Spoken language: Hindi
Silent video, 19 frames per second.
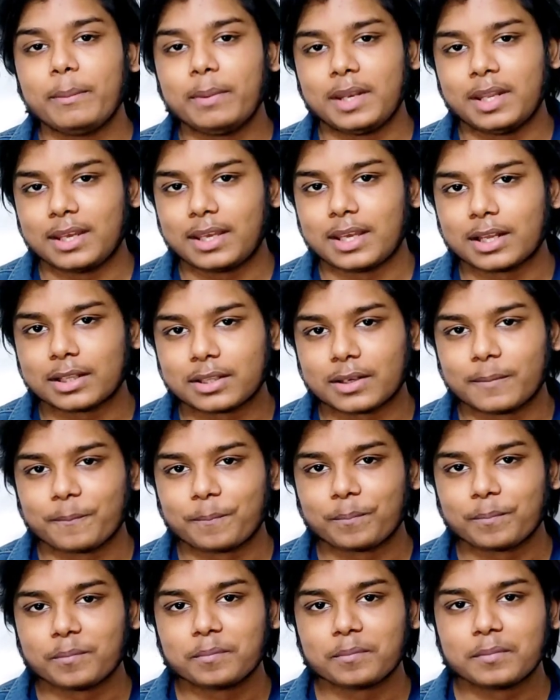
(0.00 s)
में भी नहीं गया
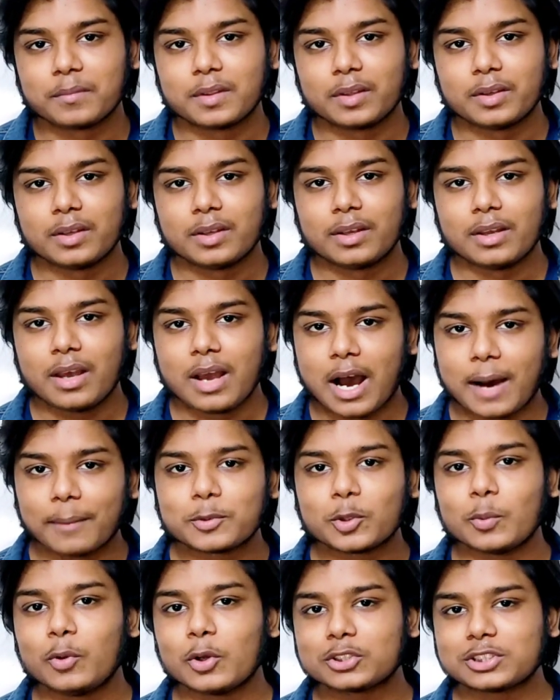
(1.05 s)
था
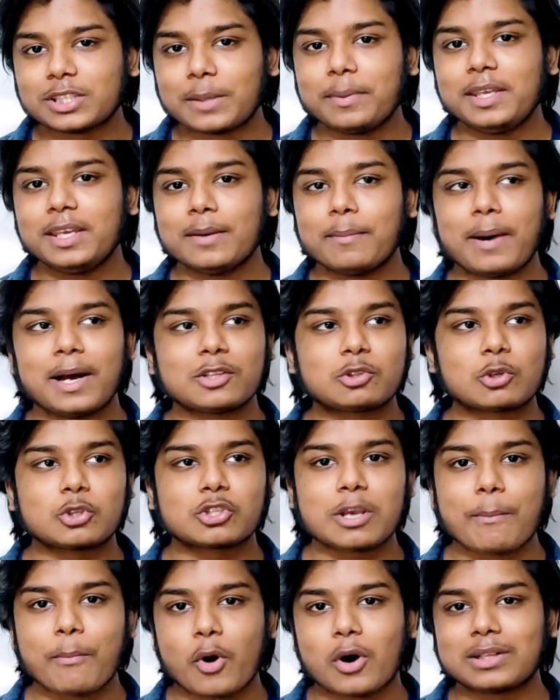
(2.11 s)
अब तुम लोग सभी ये बात
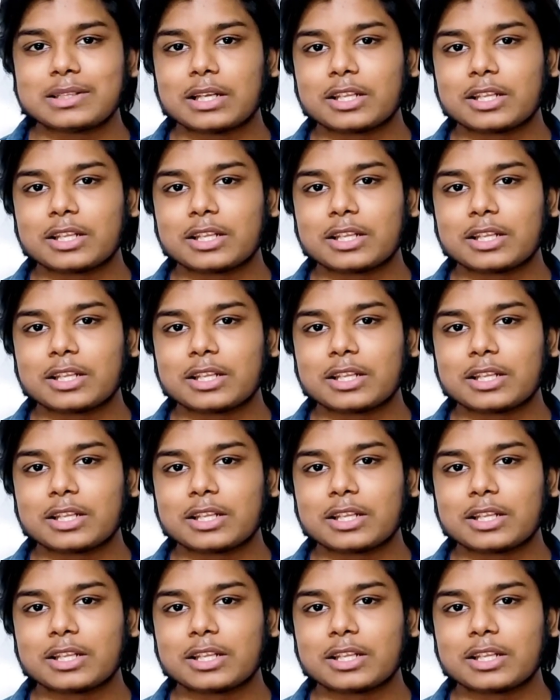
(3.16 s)
सोच के बहुत